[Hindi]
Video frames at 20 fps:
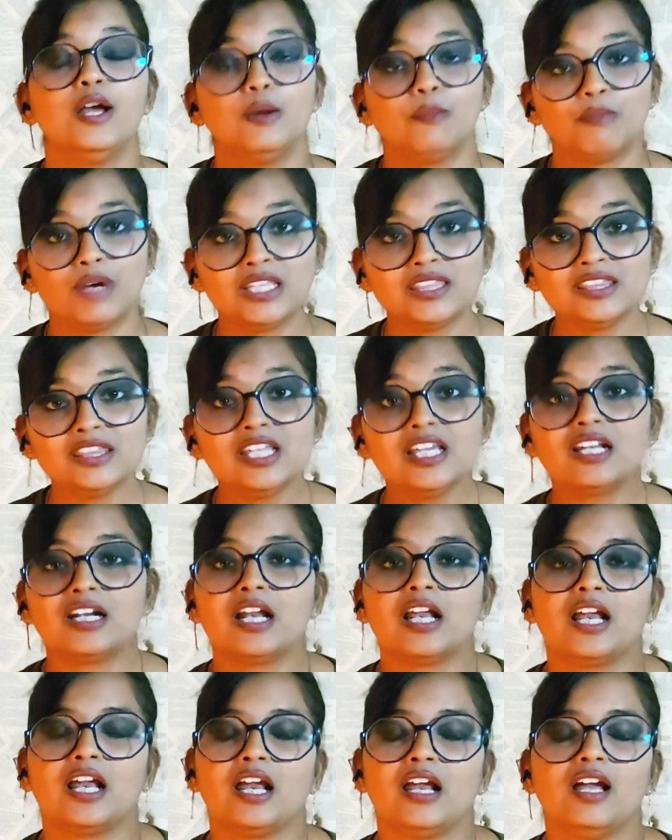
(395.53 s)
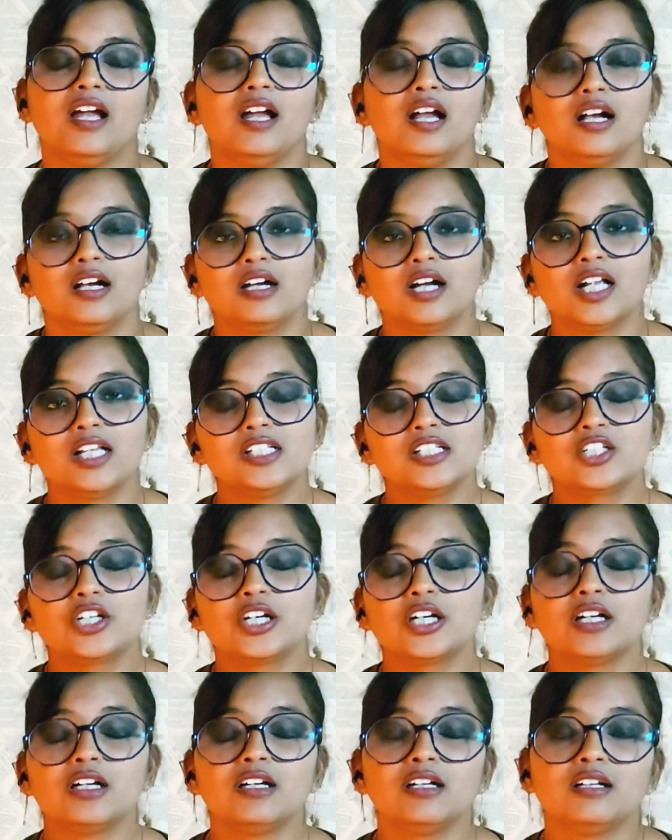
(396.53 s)
मंदिर है
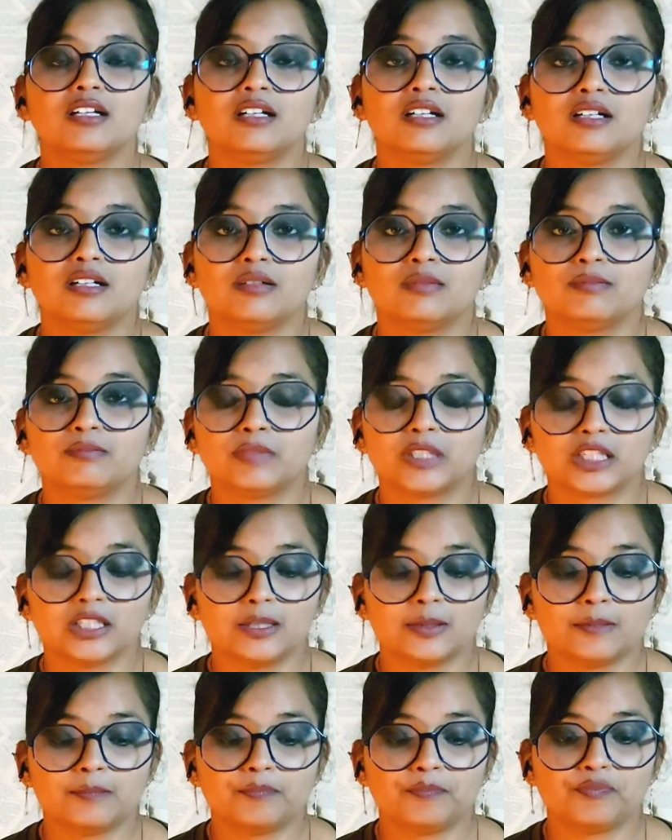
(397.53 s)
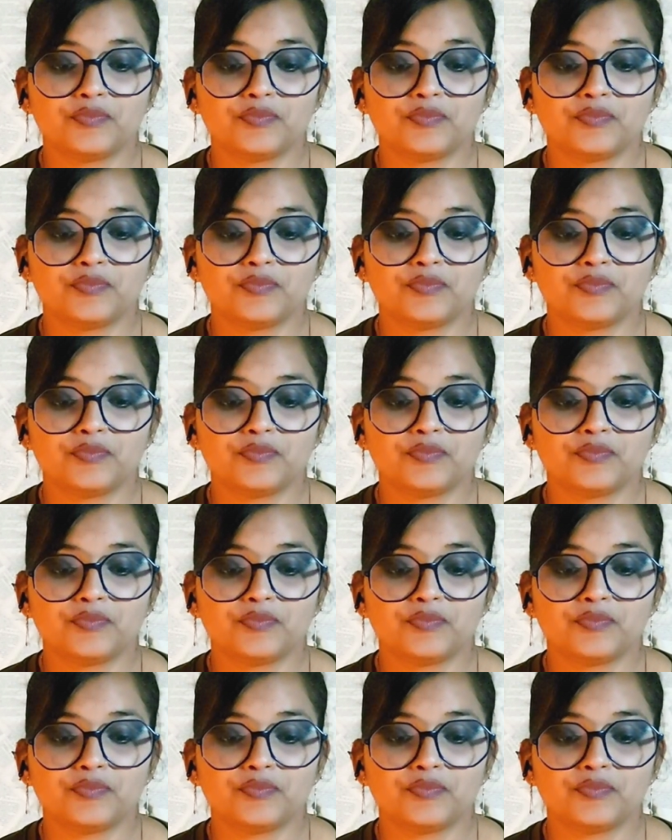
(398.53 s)
कल्चरल आ, मतलब